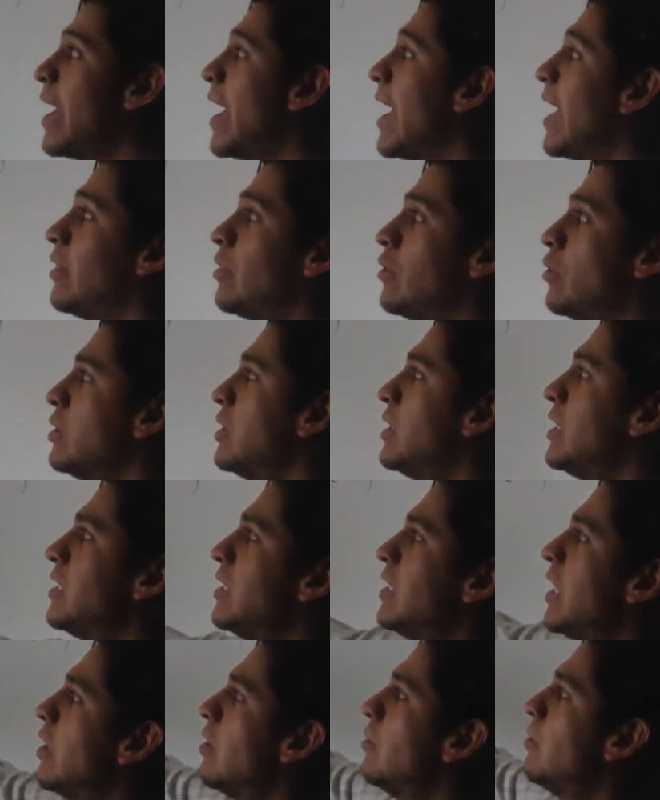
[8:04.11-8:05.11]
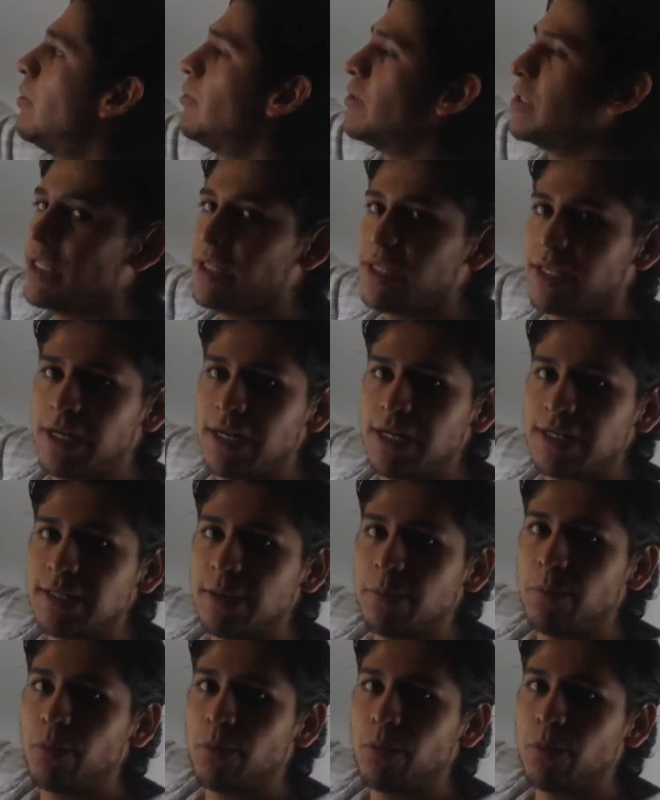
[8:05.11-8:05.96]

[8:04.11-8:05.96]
Entonces ya no vamos a tener esta